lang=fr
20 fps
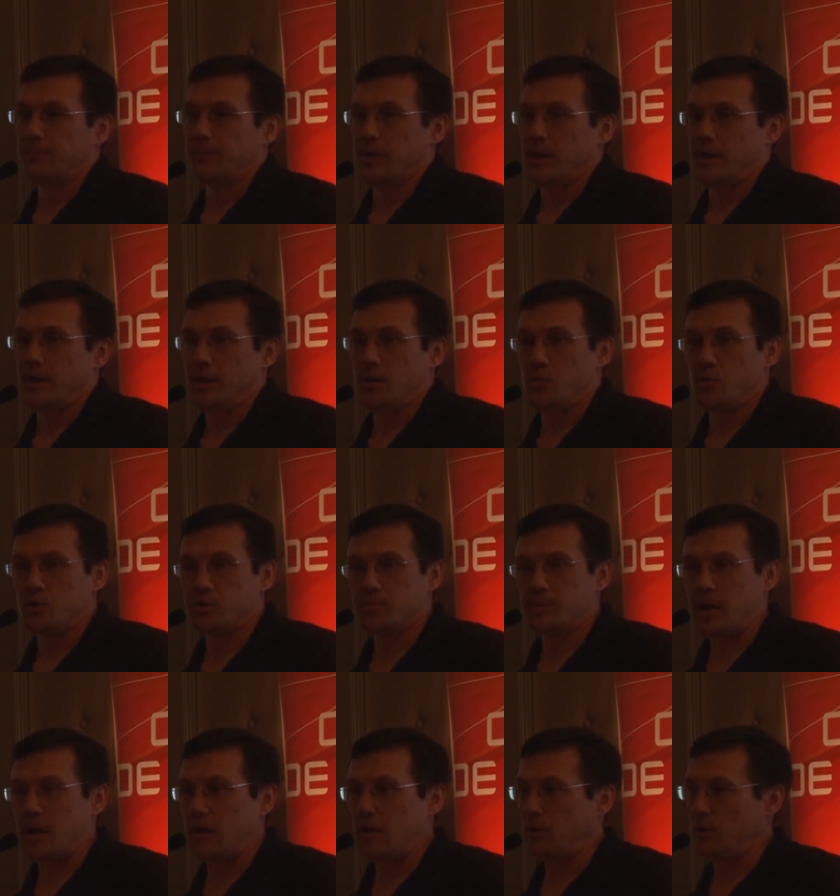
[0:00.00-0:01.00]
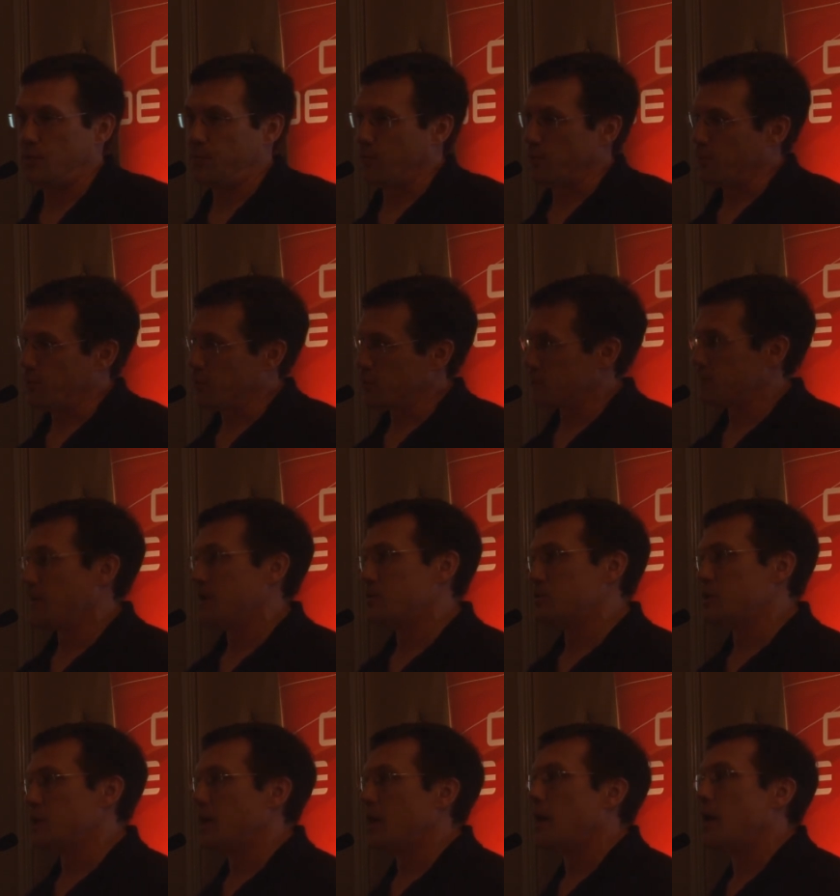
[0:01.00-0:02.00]
Hein, au sport, il ne faut pas que tu fasses
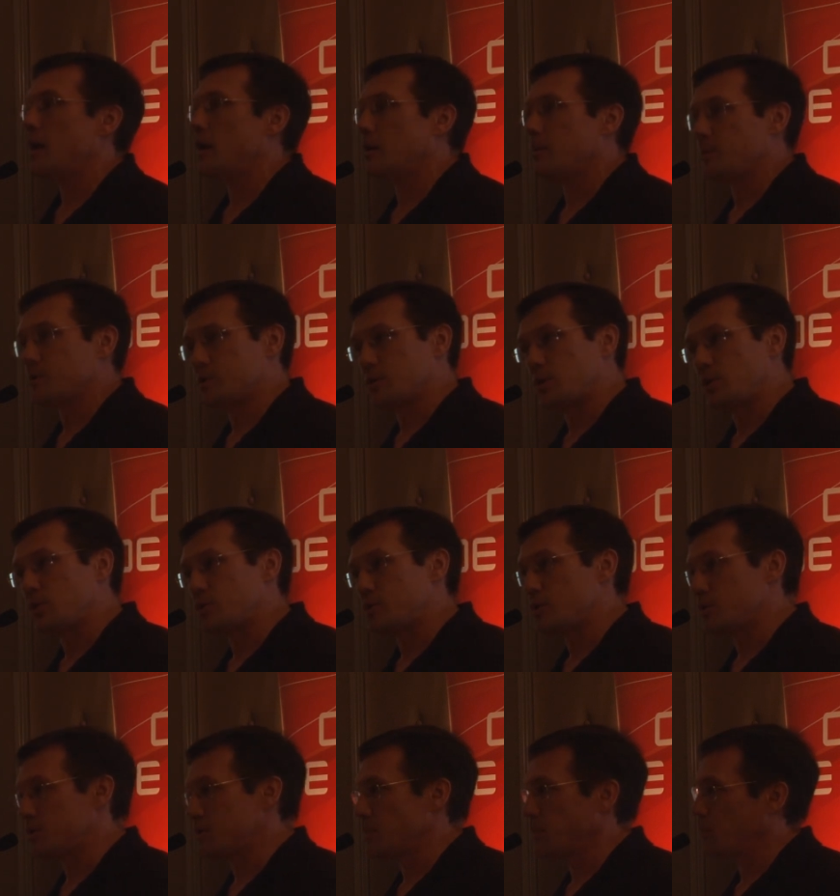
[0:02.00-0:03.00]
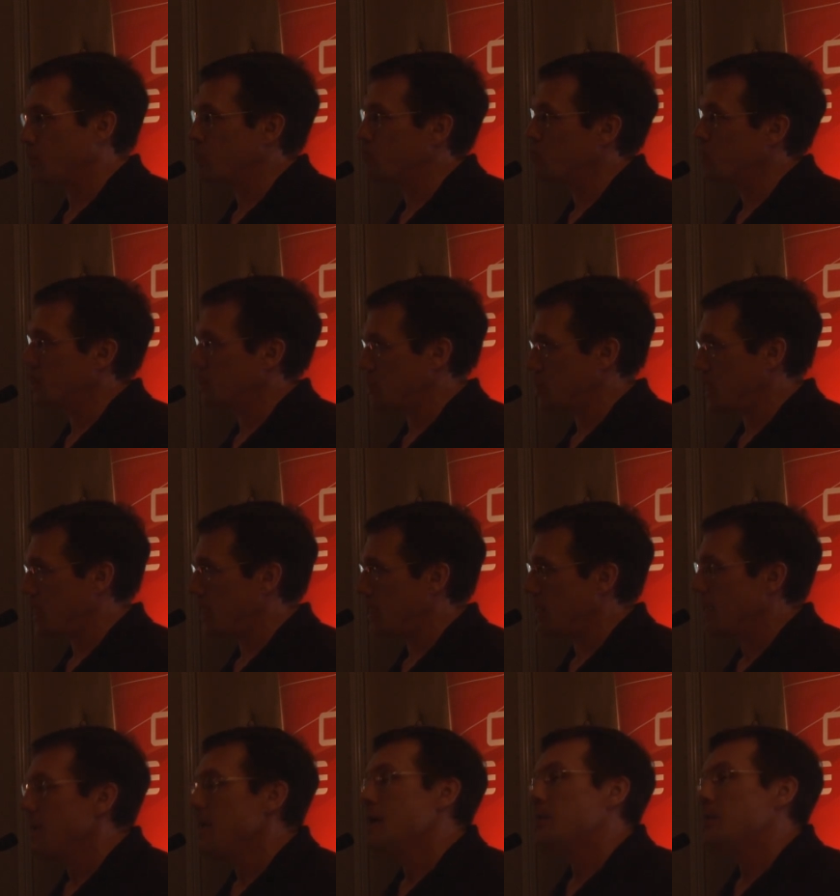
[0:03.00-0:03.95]
une erreur parce que ça, ça peut te coûter cher.